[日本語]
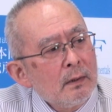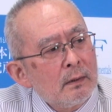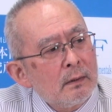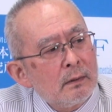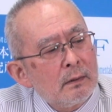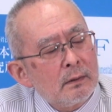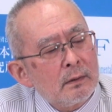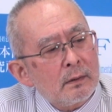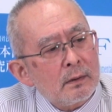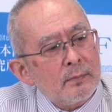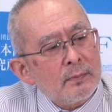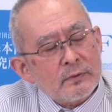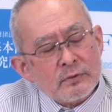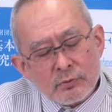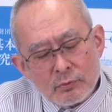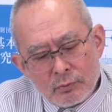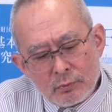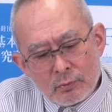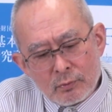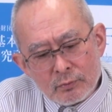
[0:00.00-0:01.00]
えー、だからまあ
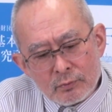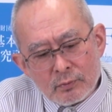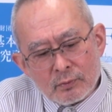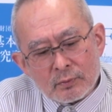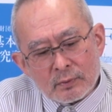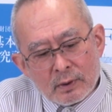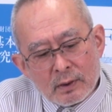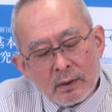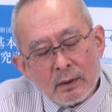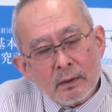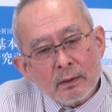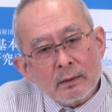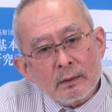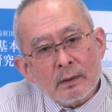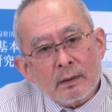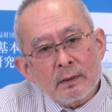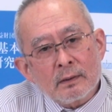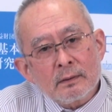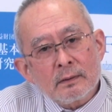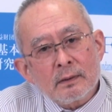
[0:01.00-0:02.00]
そういうことをね
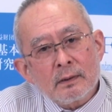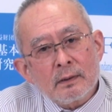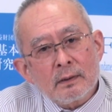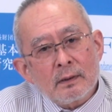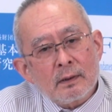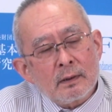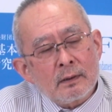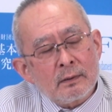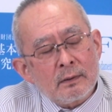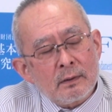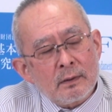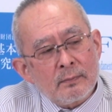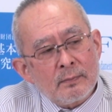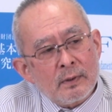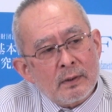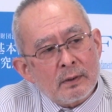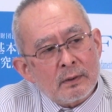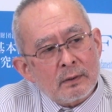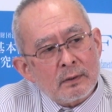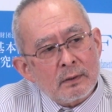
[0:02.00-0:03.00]
なんで
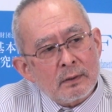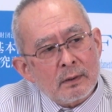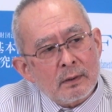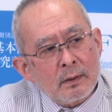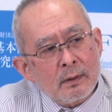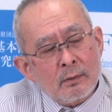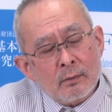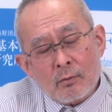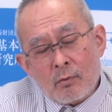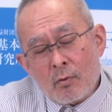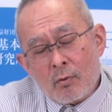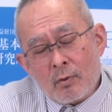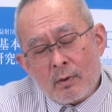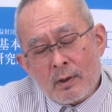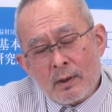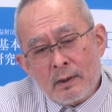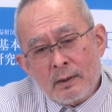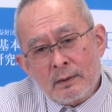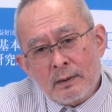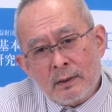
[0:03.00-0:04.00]
今あの国
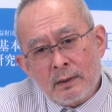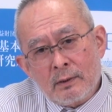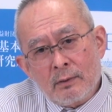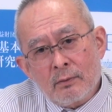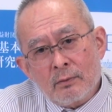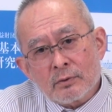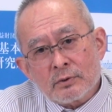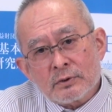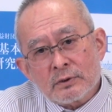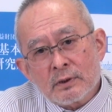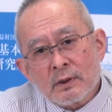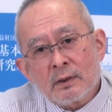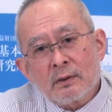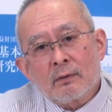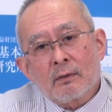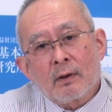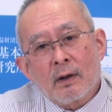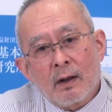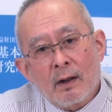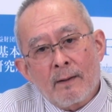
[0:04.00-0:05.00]
会で議論しない
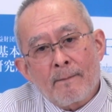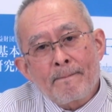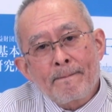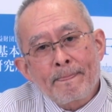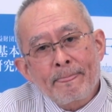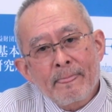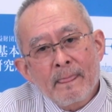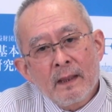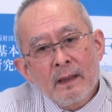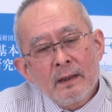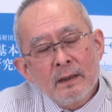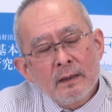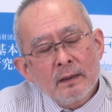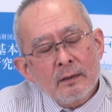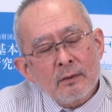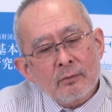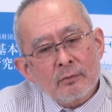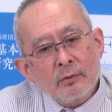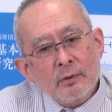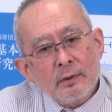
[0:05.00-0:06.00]
のか
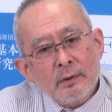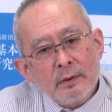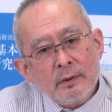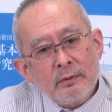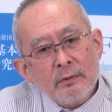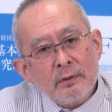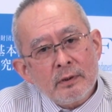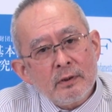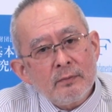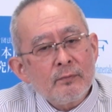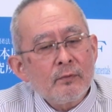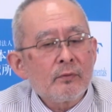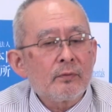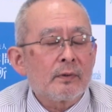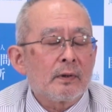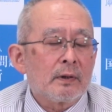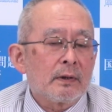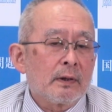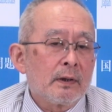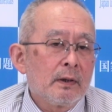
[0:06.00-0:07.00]
このエネルギー問
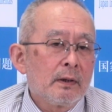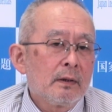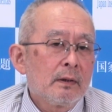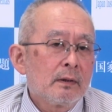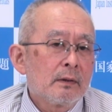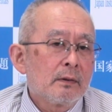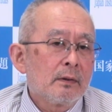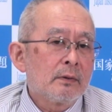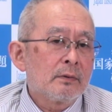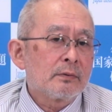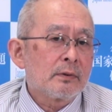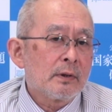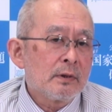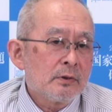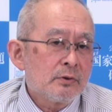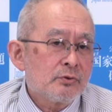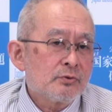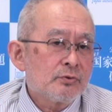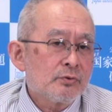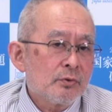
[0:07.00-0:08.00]
題ね
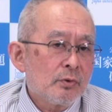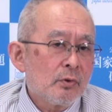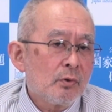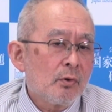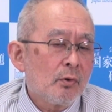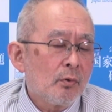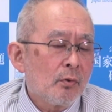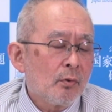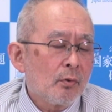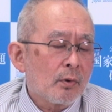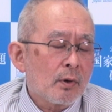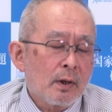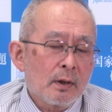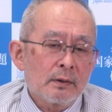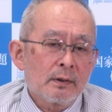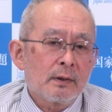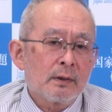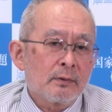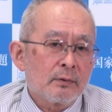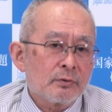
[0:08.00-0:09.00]
最重要
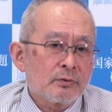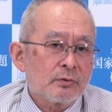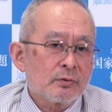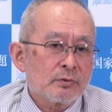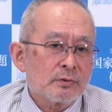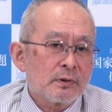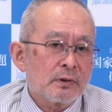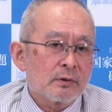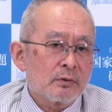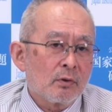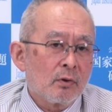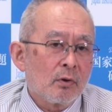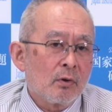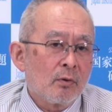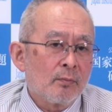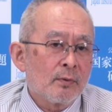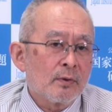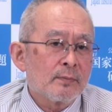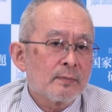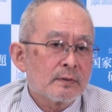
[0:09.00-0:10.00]
課題の一つだと
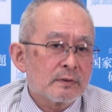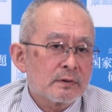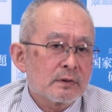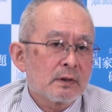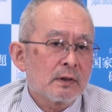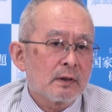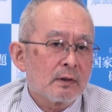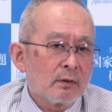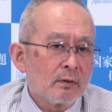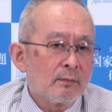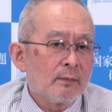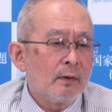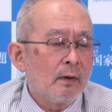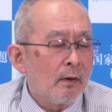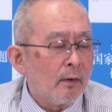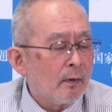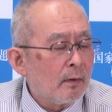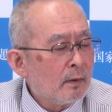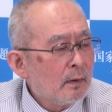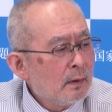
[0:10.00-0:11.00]
思いますけれど
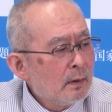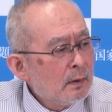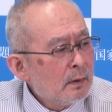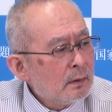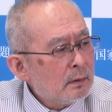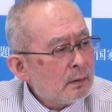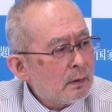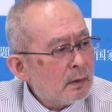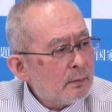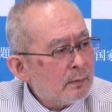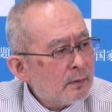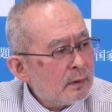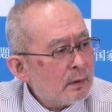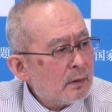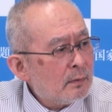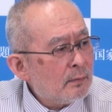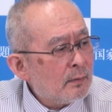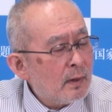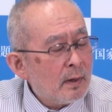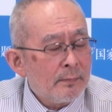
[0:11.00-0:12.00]
も
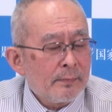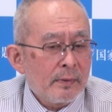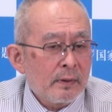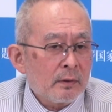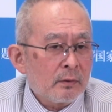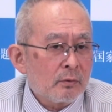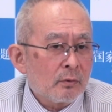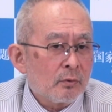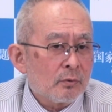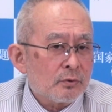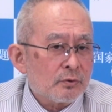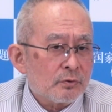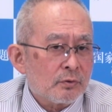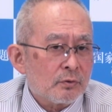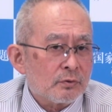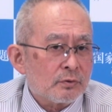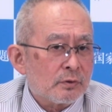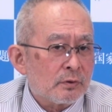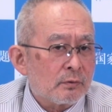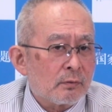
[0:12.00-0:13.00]
アメリカも反面教師
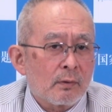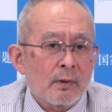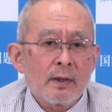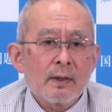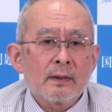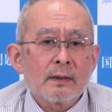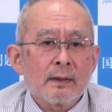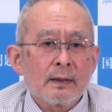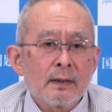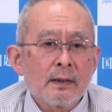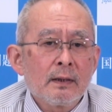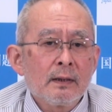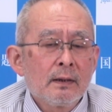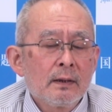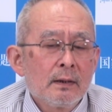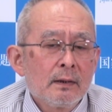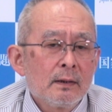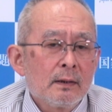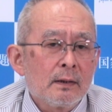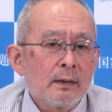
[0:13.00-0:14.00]
として捉えてね、
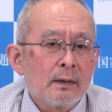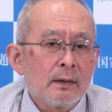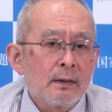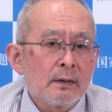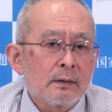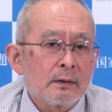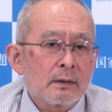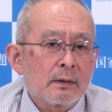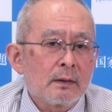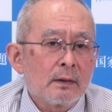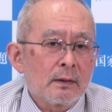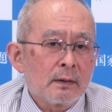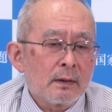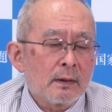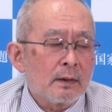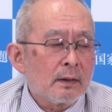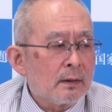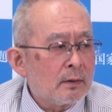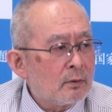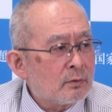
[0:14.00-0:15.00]
えー、しっか
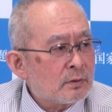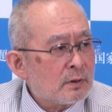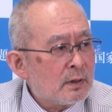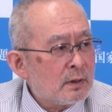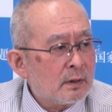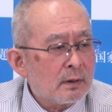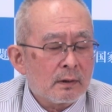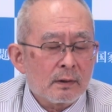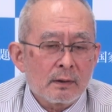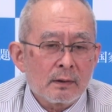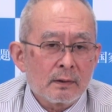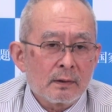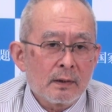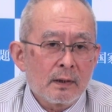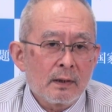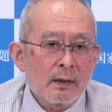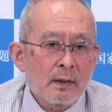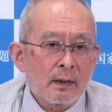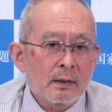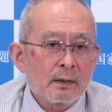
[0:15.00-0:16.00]
り予算委員会
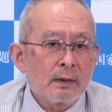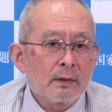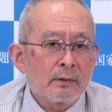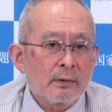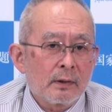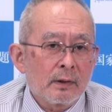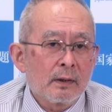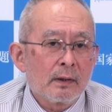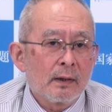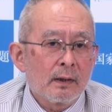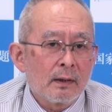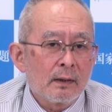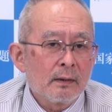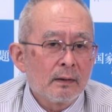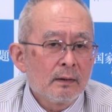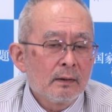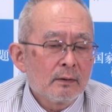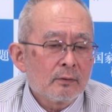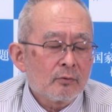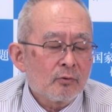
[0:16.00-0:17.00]
でやらないといけない
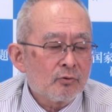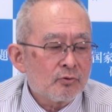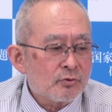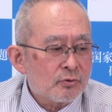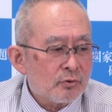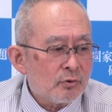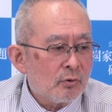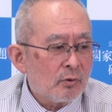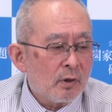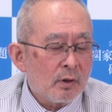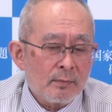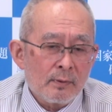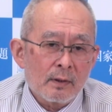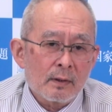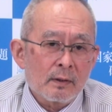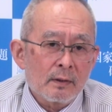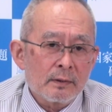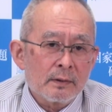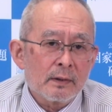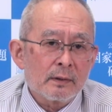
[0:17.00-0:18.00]
統一教会
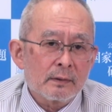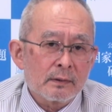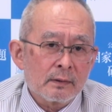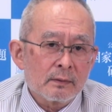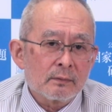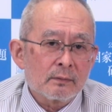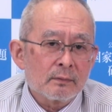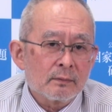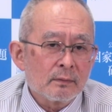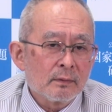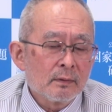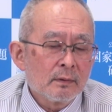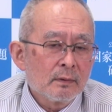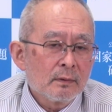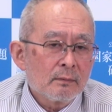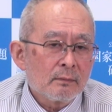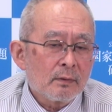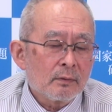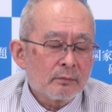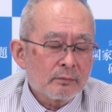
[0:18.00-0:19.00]
ばっかりやってる
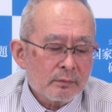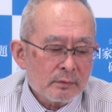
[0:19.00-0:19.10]
本